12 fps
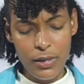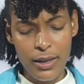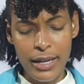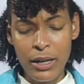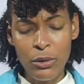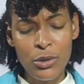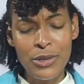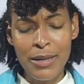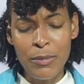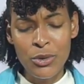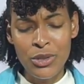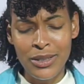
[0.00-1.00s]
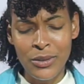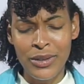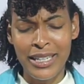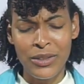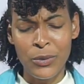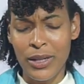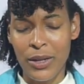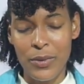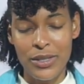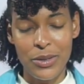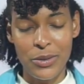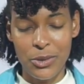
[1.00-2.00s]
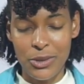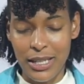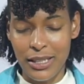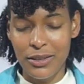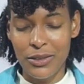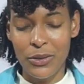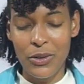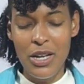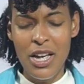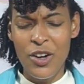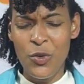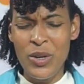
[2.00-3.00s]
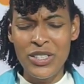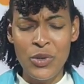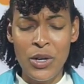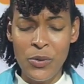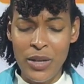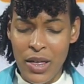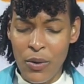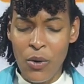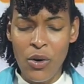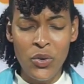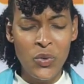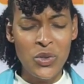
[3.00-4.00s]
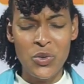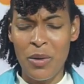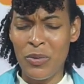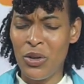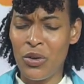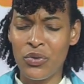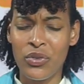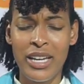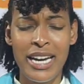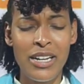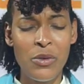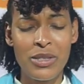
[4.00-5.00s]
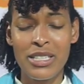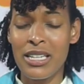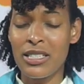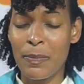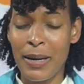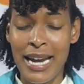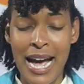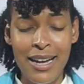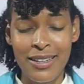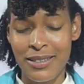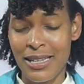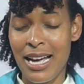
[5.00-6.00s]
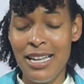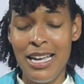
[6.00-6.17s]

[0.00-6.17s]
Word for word: Reconocemos, Señor, que tú eres nuestro sustento, nuestro ayudador, nuestro amigo fiel, nuestra esperanza.